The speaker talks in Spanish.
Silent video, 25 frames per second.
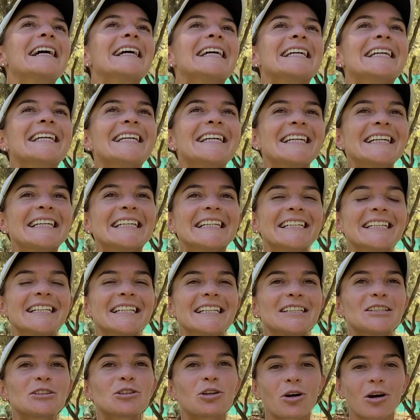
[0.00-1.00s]

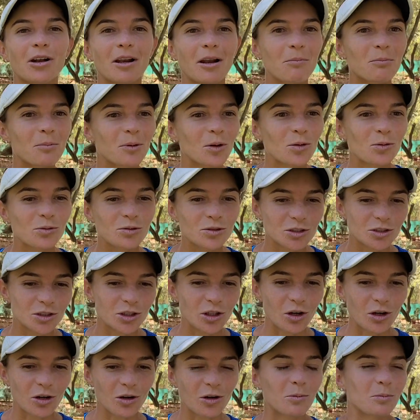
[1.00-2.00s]
y toda la
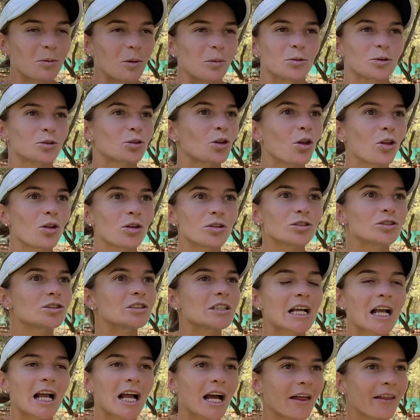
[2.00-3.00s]
producción, como todos,
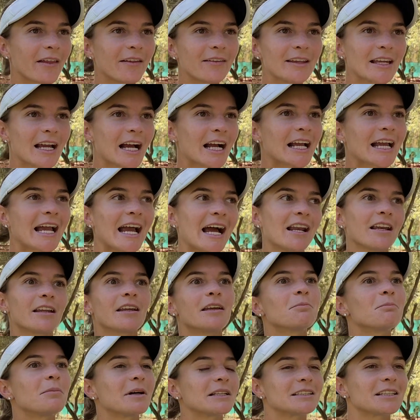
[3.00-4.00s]
cada día que
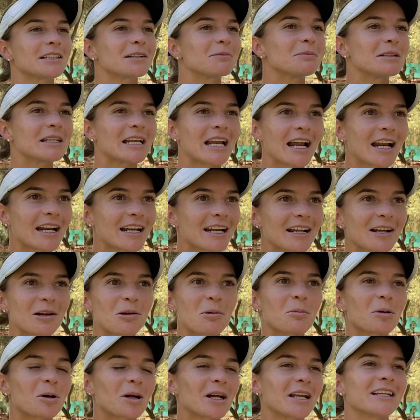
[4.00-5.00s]
alguien va a terminar,
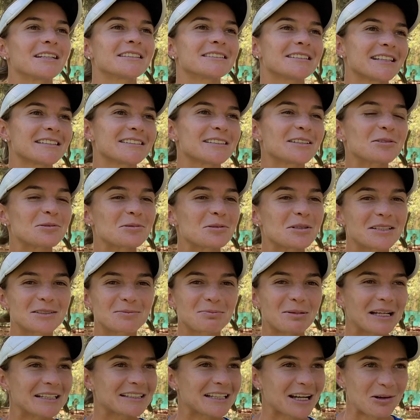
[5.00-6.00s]
como que les hacen un
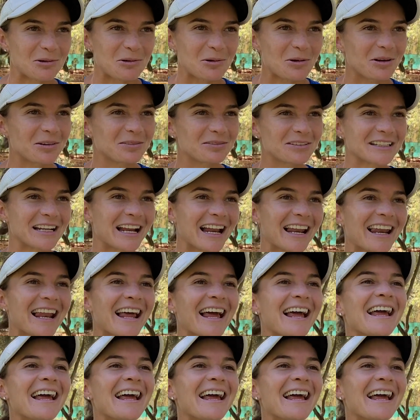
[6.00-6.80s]
espectáculo al final.